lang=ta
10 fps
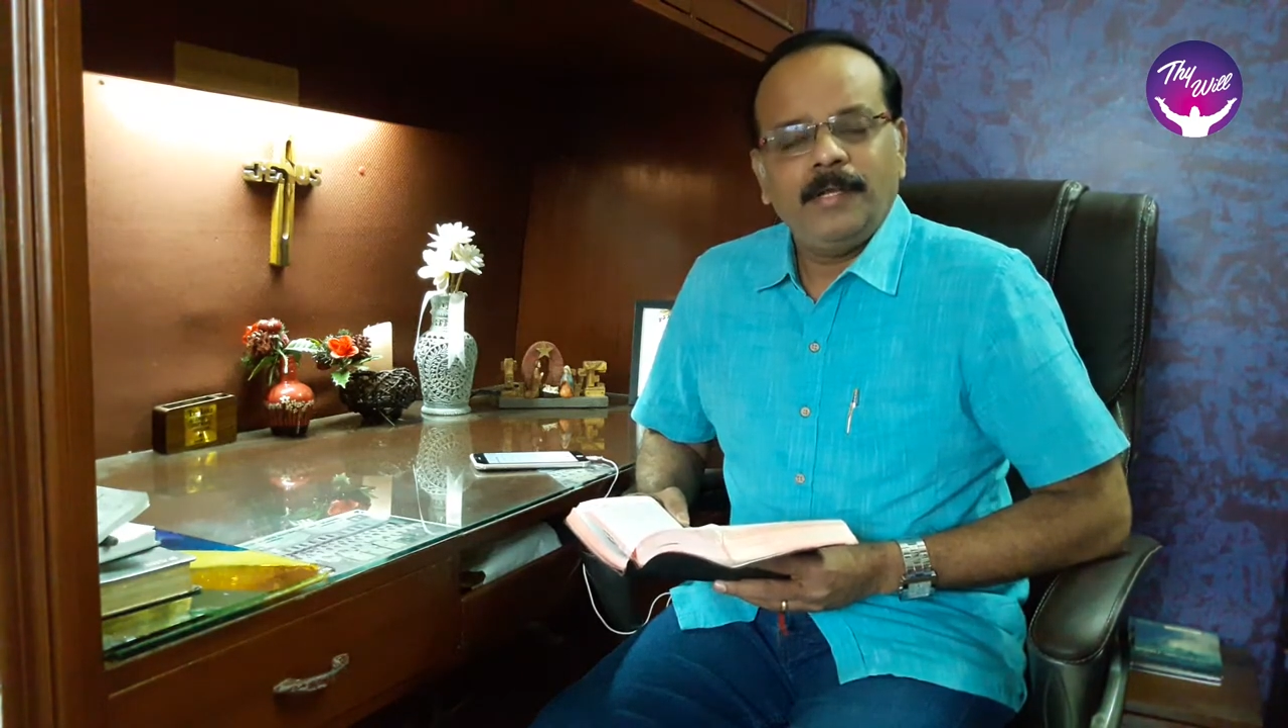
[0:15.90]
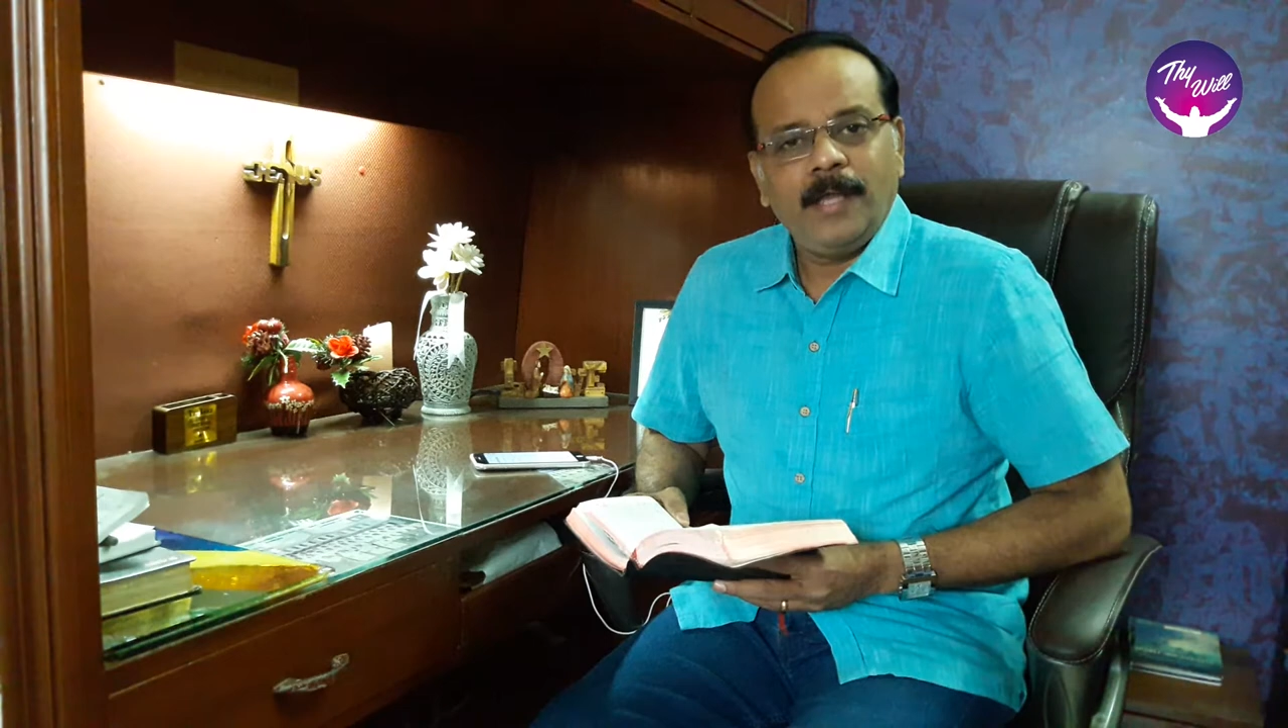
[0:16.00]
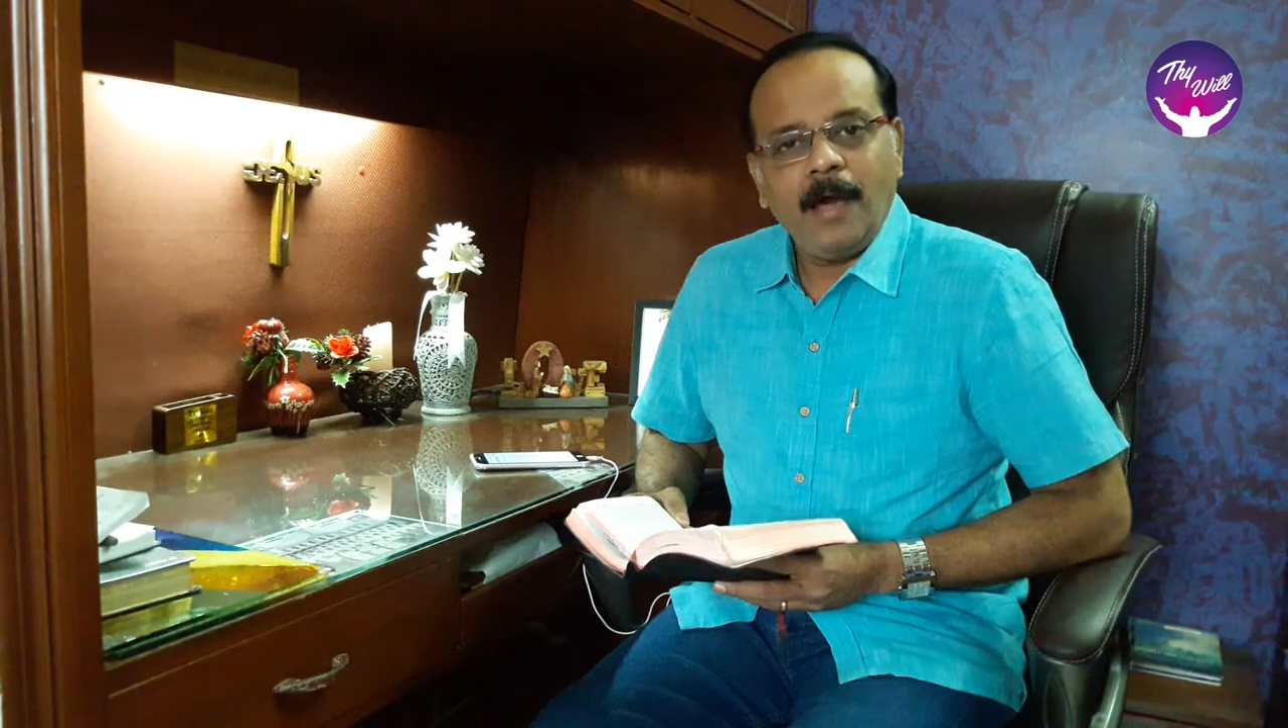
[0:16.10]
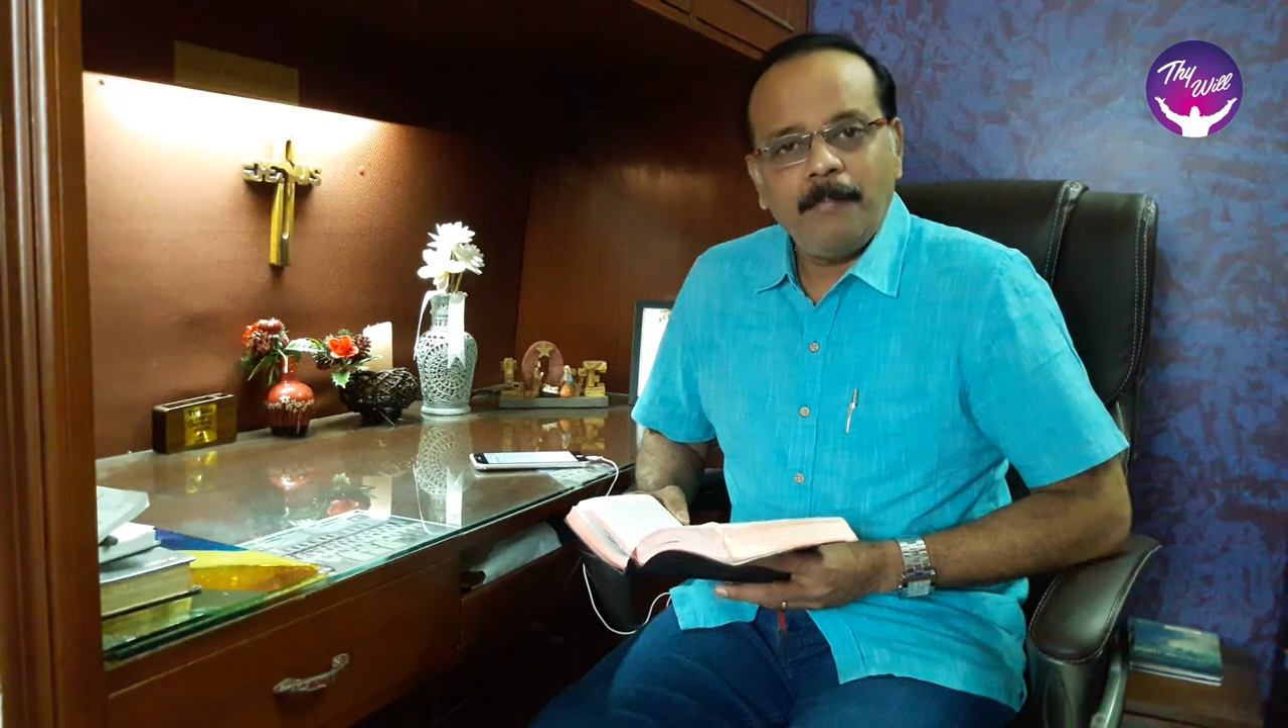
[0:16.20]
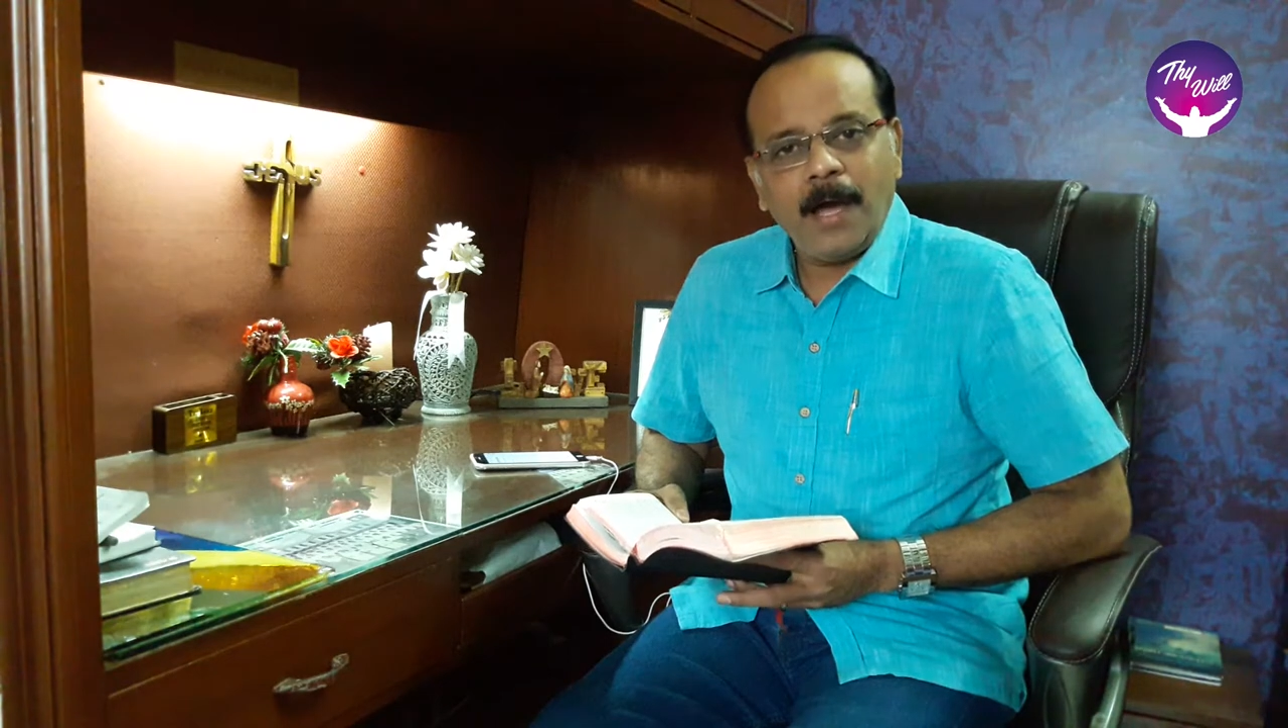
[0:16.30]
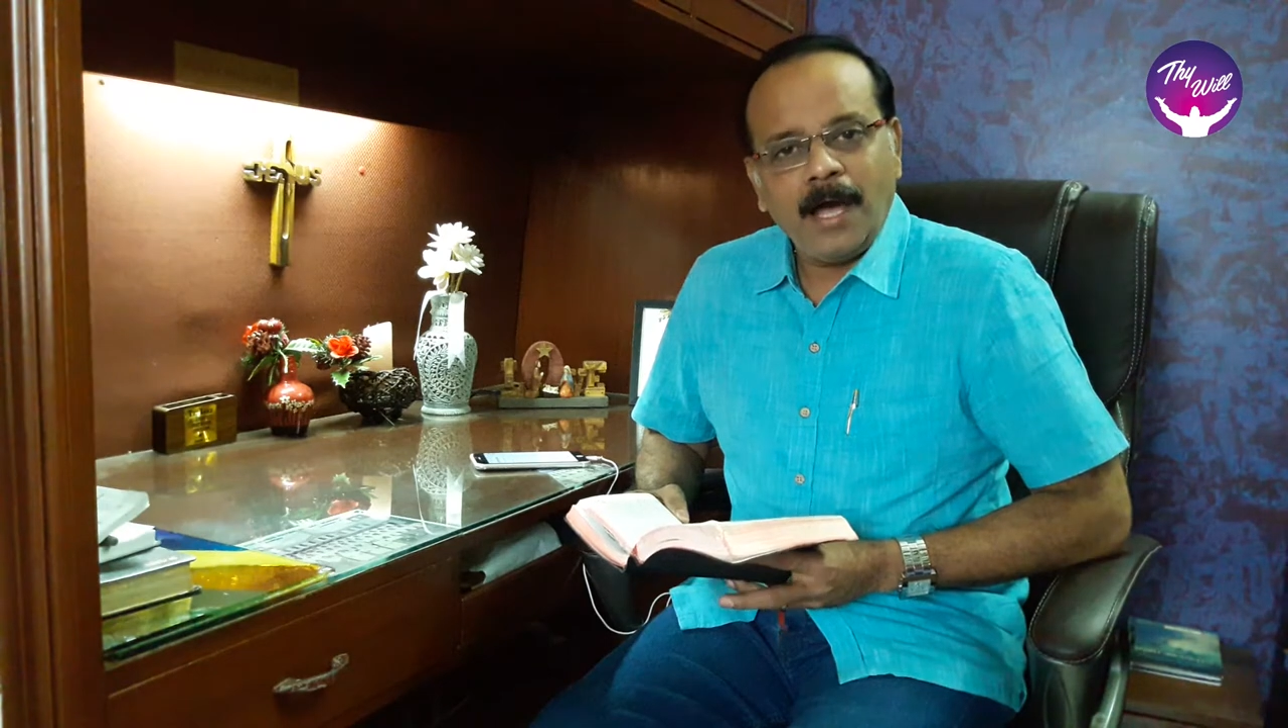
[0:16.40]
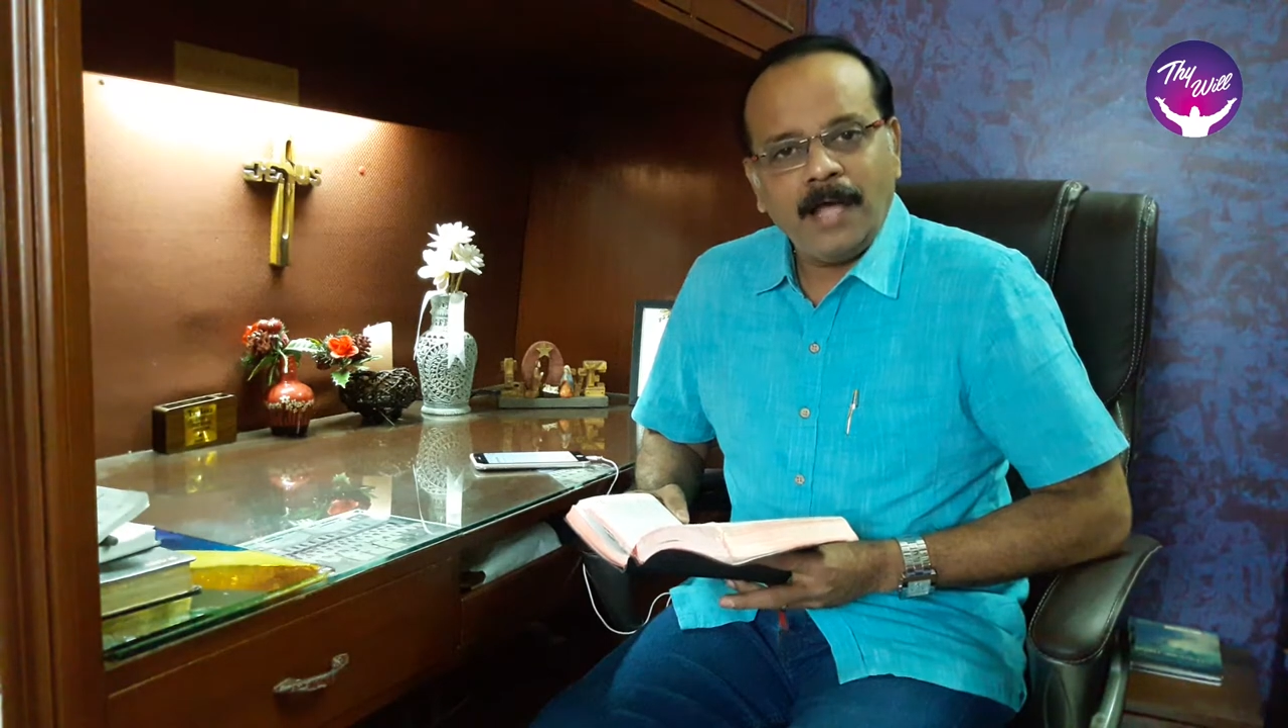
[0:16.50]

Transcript: நாம்